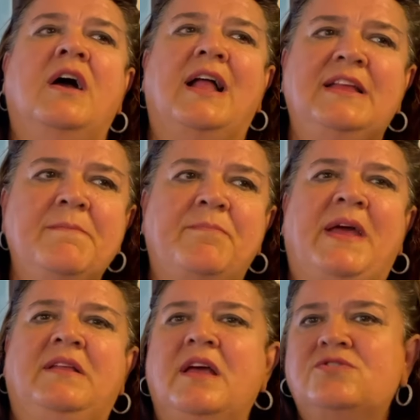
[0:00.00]
agli
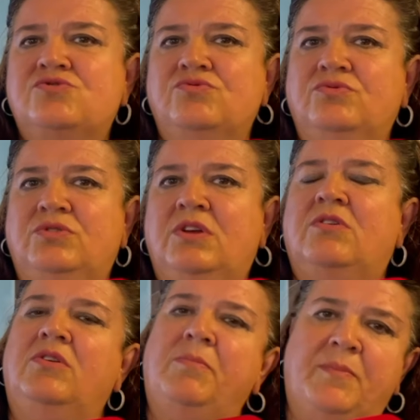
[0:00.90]
impegni assunti
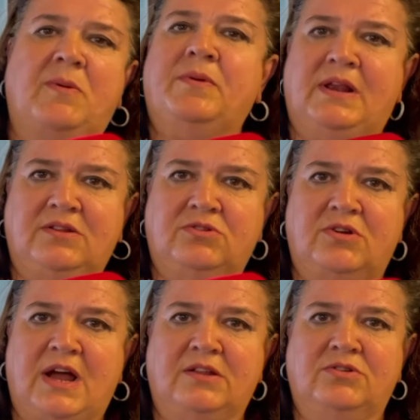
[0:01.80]
con il proprio
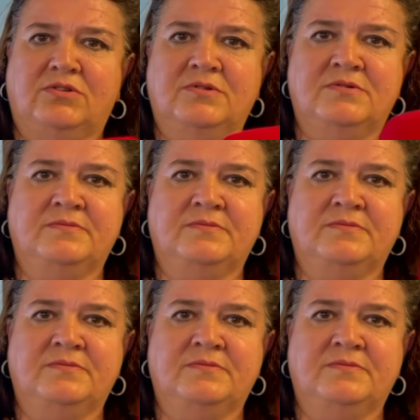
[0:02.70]
elettorato.